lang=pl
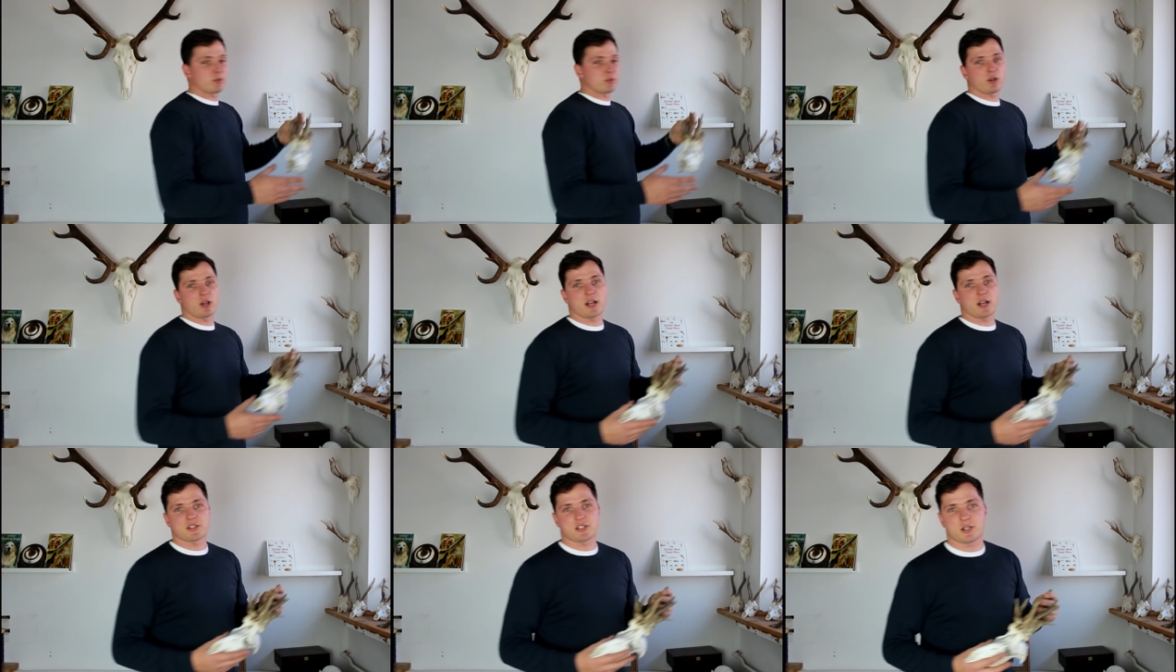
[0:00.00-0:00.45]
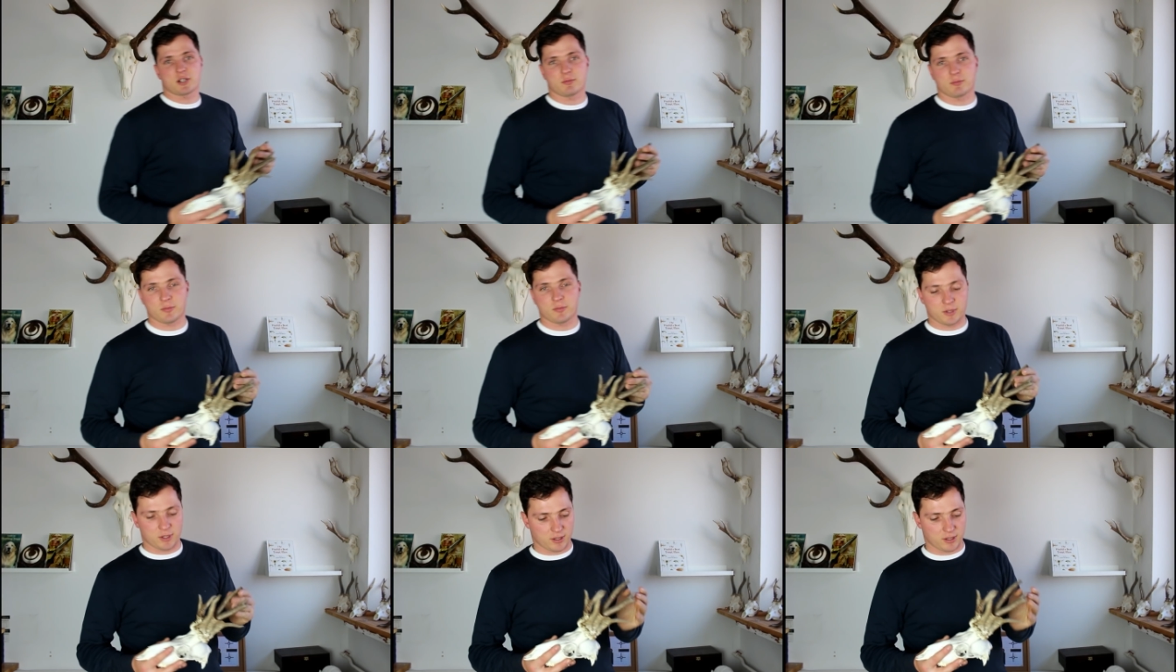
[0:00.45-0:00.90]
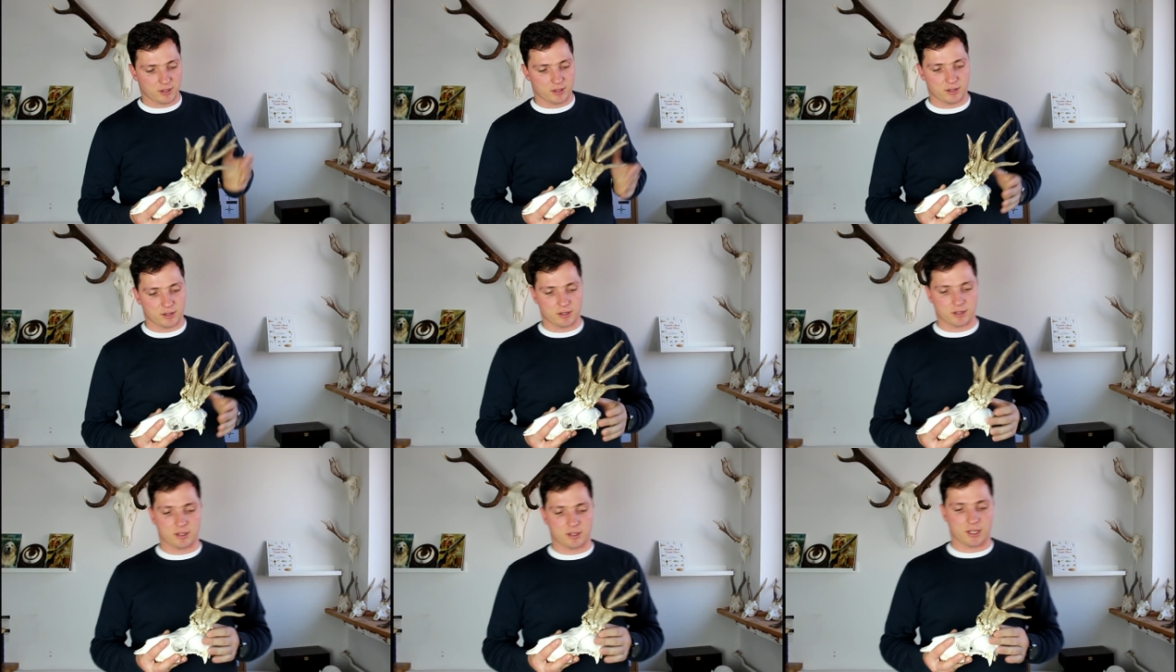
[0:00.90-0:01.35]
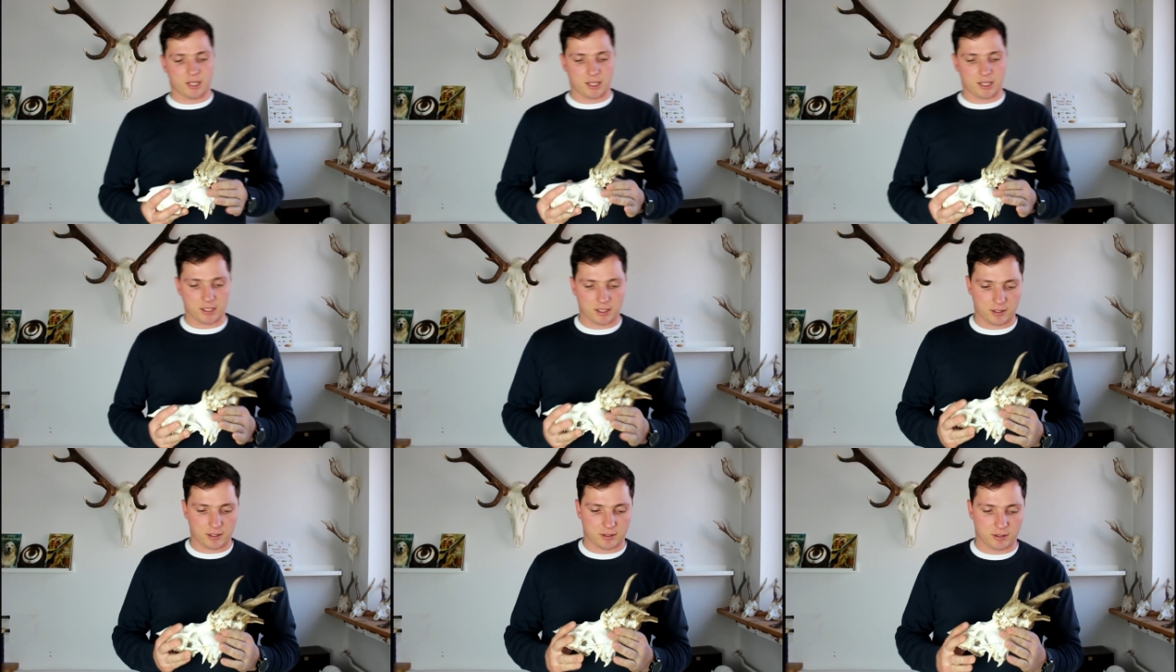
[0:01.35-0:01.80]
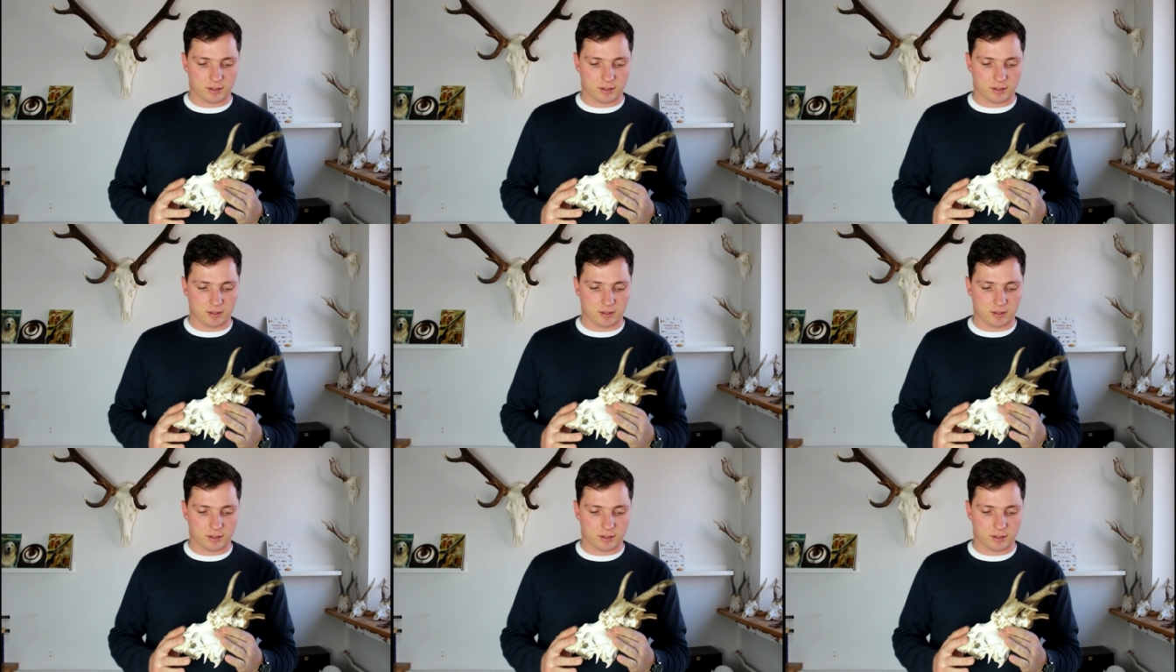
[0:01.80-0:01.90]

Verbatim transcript: rogaczem. Tak?